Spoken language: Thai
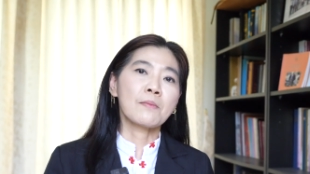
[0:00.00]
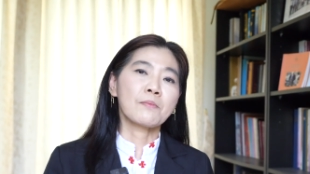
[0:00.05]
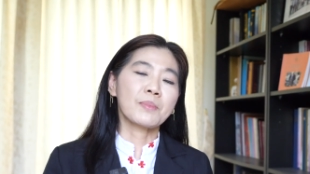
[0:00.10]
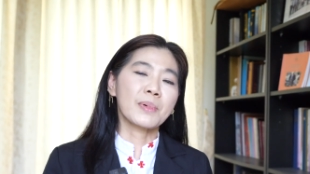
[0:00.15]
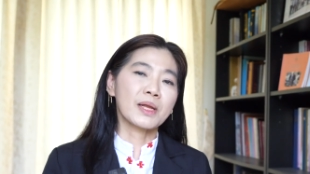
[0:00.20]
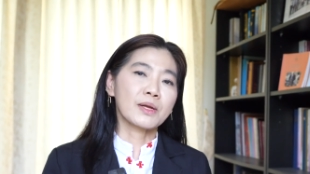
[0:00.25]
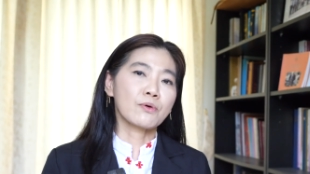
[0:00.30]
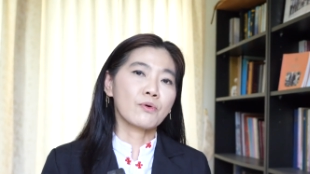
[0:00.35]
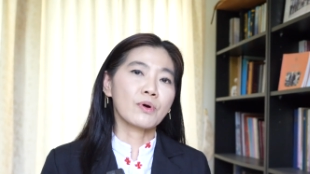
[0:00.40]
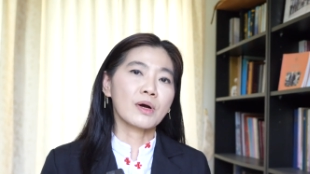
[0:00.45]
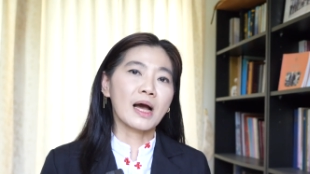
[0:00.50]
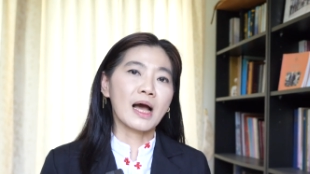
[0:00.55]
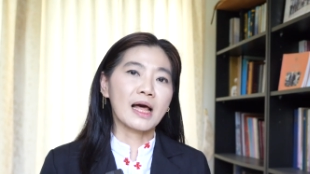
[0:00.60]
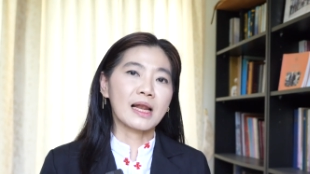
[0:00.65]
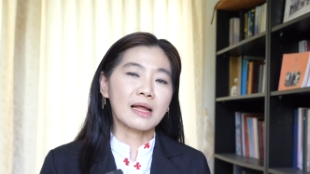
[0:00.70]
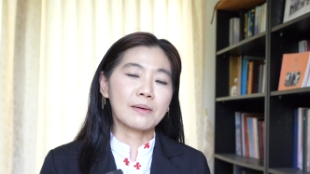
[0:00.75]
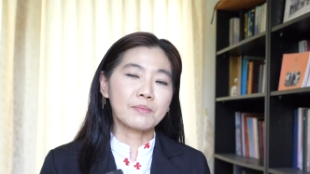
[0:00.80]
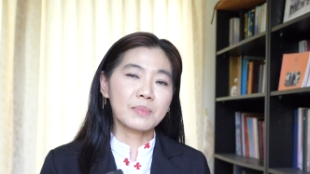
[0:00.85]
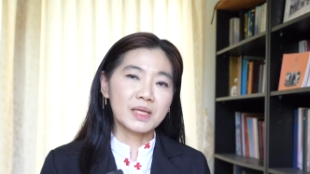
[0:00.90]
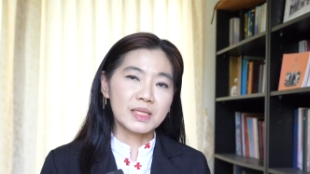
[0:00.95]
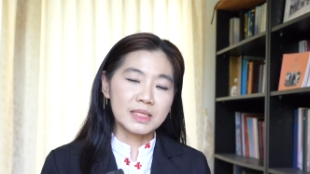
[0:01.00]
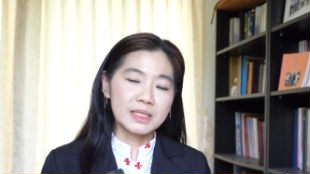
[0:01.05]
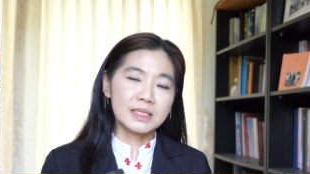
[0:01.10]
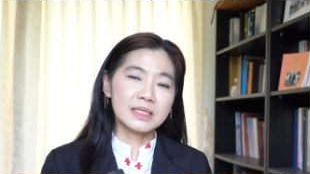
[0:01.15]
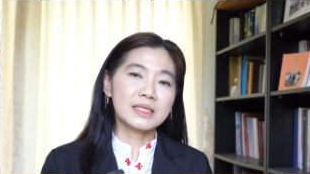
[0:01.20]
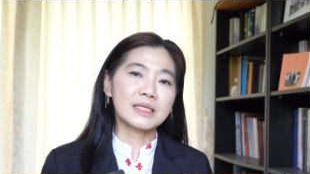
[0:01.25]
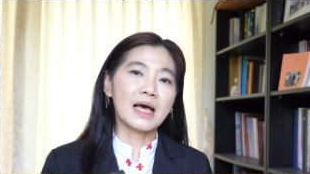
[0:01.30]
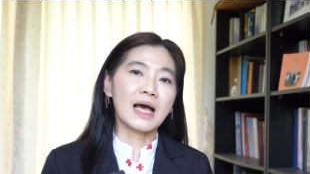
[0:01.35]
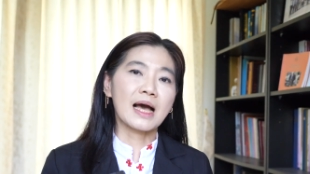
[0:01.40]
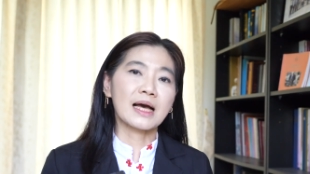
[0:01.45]
เป็นโอกาสและเป็น
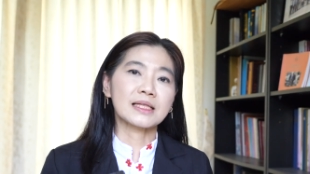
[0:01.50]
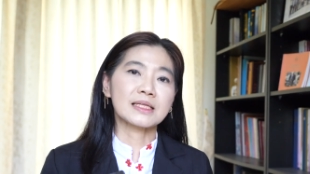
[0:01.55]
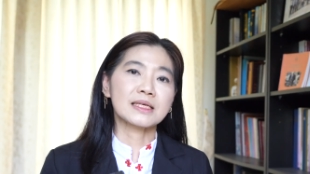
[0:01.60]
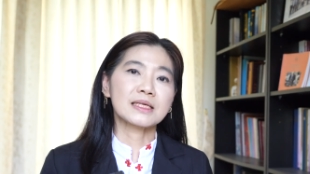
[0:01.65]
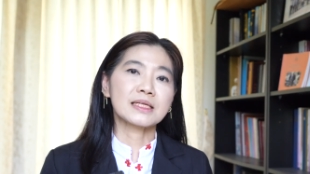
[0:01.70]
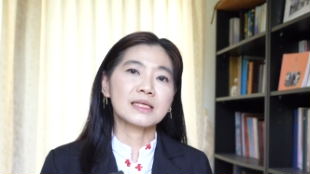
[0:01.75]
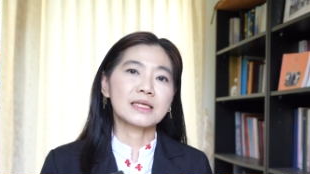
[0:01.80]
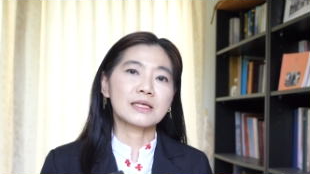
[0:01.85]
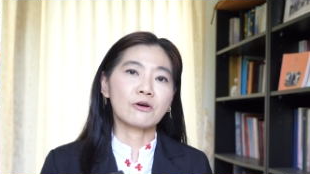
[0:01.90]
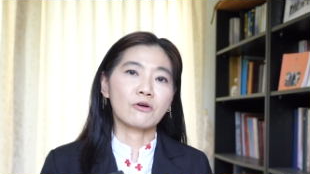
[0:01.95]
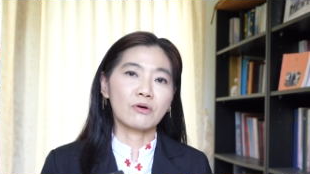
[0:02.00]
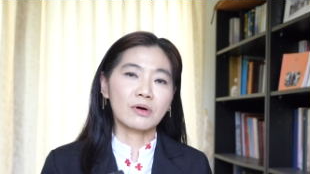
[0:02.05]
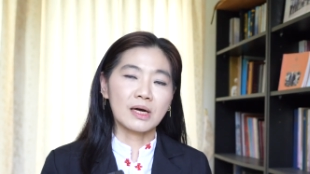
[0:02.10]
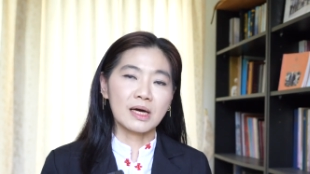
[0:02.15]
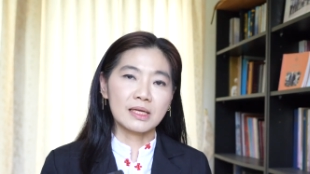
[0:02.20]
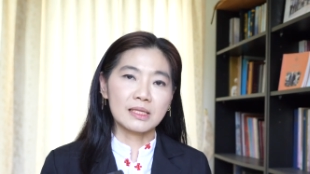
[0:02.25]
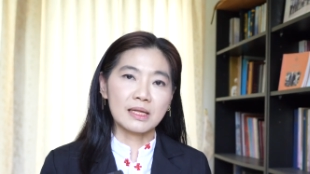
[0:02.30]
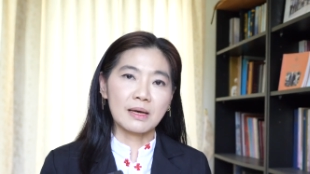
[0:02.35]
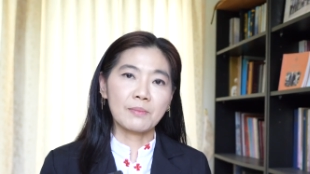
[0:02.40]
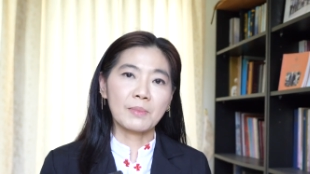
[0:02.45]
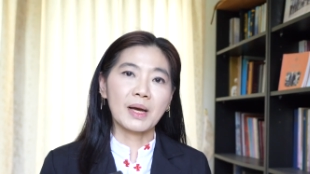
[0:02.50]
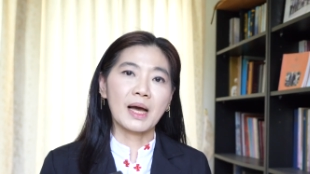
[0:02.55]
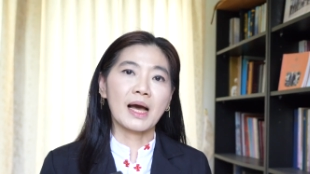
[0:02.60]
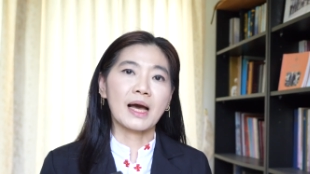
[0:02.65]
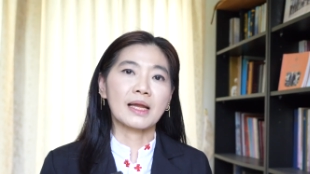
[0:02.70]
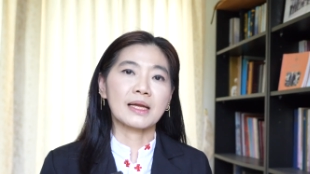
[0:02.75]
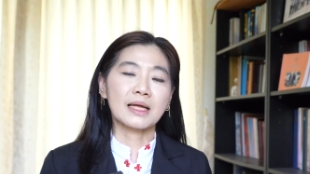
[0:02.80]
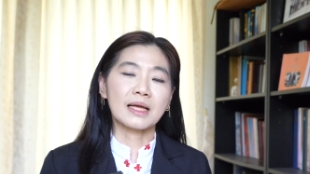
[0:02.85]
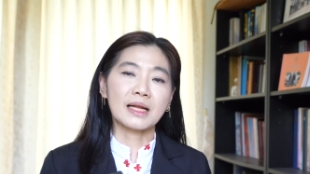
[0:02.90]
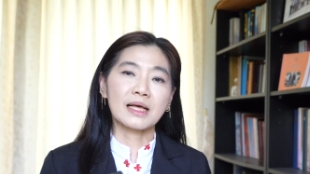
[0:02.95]
ทางที่ดีของการทำงา
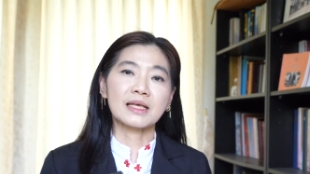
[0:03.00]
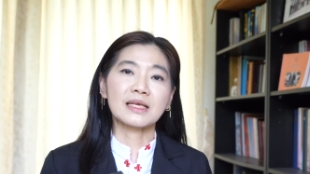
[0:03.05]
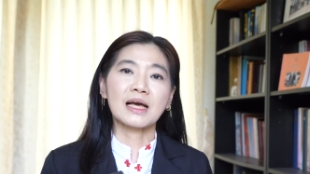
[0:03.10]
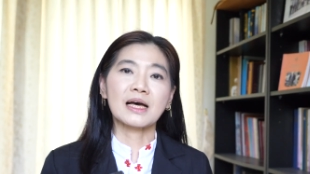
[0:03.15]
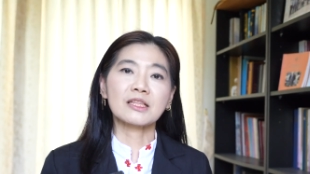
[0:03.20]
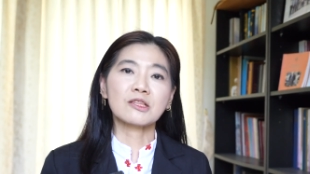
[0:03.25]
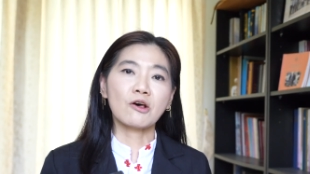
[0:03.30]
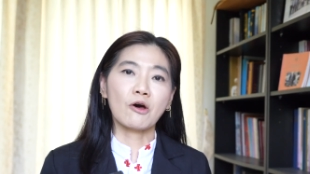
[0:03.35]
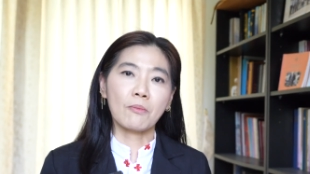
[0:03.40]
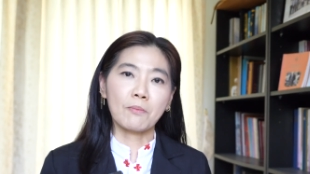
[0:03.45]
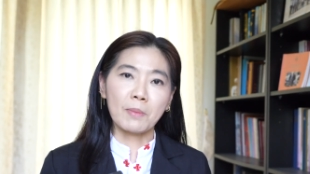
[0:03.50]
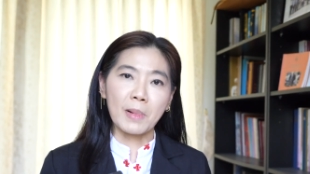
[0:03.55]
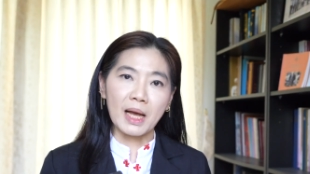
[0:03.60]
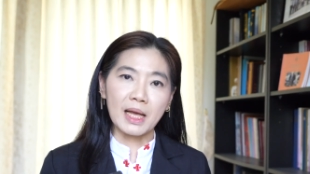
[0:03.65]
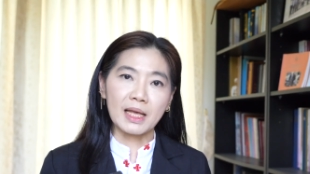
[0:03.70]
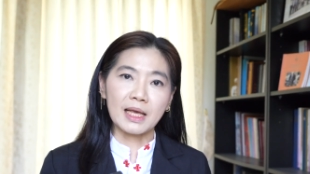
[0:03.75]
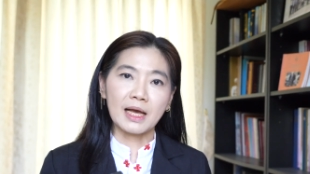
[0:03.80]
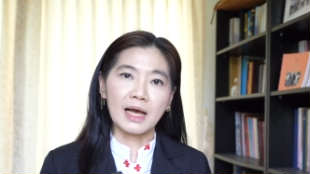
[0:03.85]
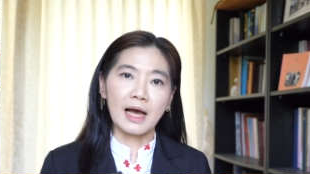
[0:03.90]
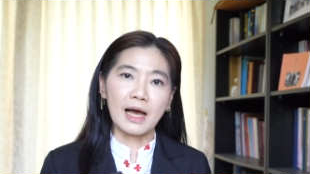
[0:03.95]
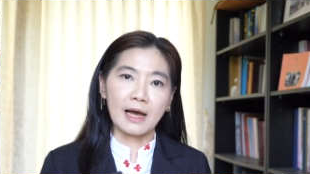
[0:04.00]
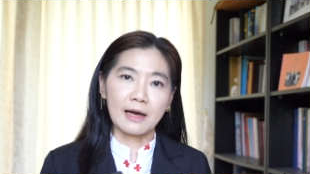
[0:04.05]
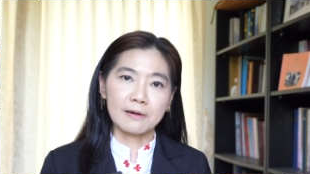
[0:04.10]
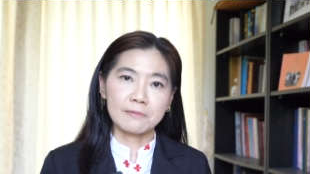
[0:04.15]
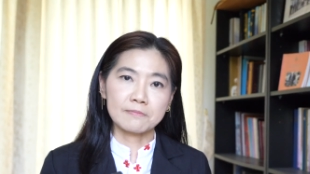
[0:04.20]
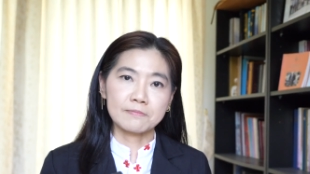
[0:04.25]
นในระยะต่อไปค่ะ